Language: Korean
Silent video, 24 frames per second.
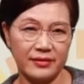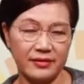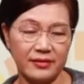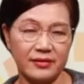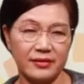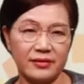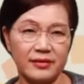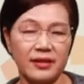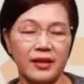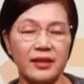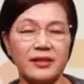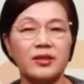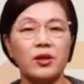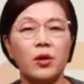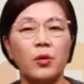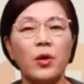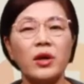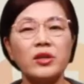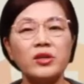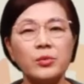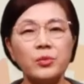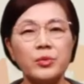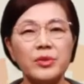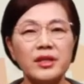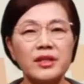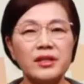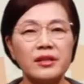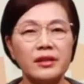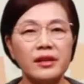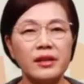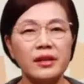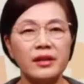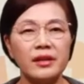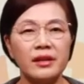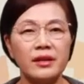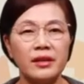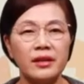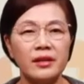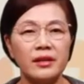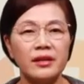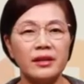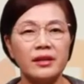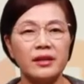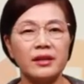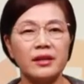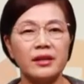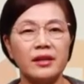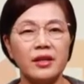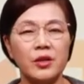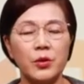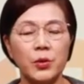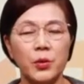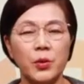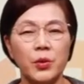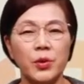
그래서 화전민들이 예,